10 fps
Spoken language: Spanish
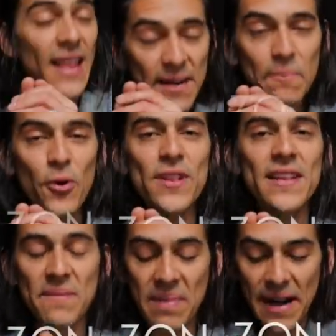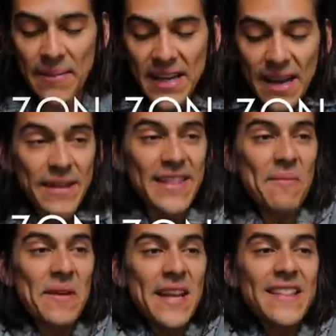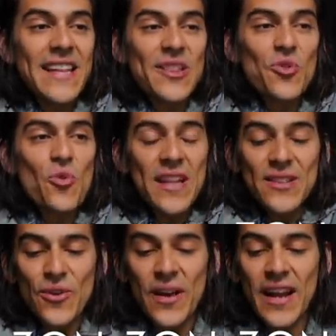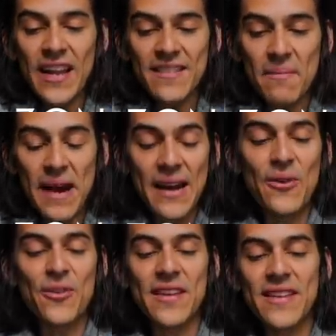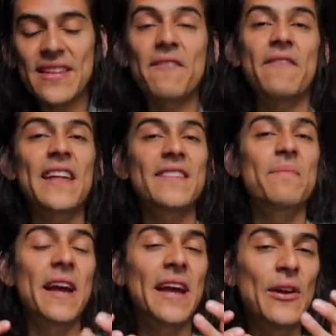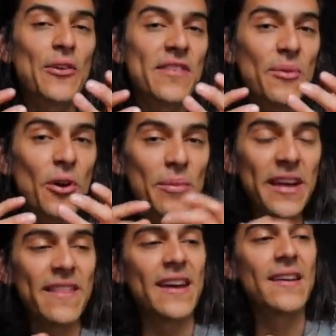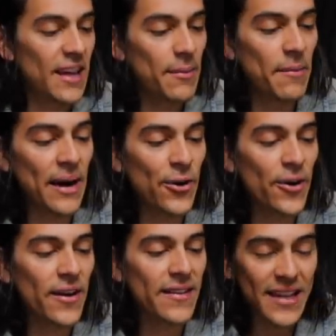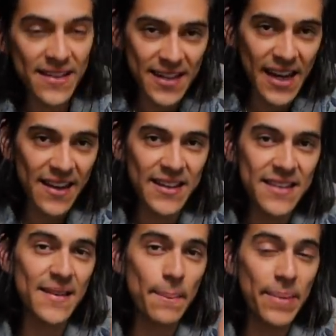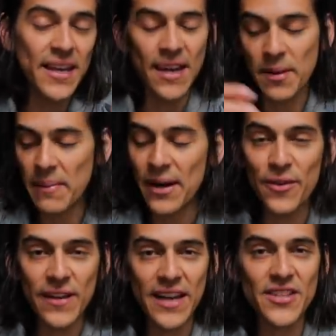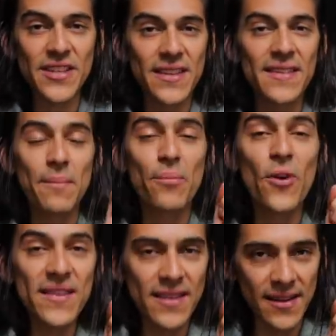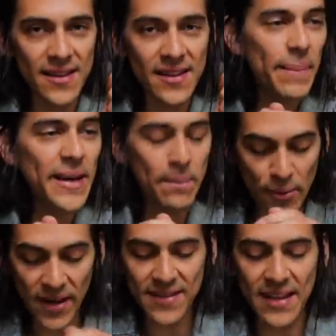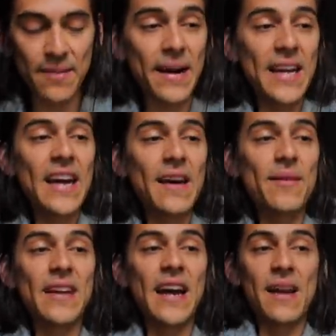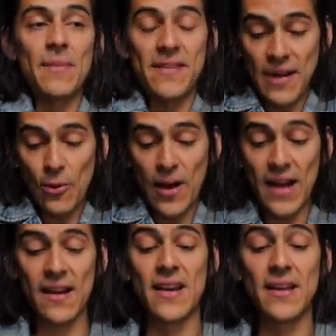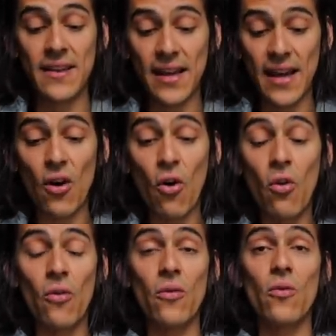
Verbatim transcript: tan importante para mí que me terminé tatuando en las manos esta frase para que no se me olvide. En mi mano izquierda dice be, en mi mano derecha dice present. Be present para que cada vez que agarre mi celular diga, oh,